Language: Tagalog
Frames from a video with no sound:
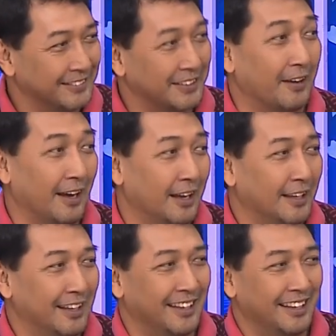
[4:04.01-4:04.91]
Ikaw
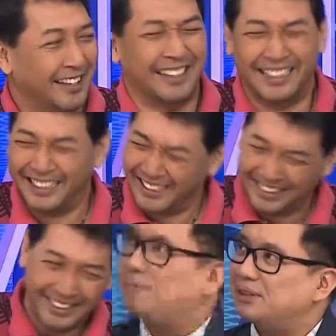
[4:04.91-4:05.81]
pwede mo sabihin yun kasi
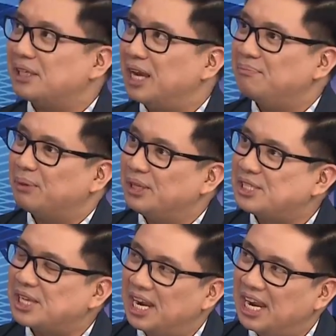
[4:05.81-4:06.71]
nag-79
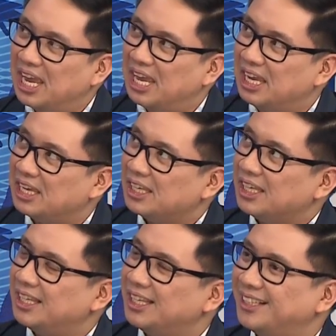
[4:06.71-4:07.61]
points ka eh. naman. Ano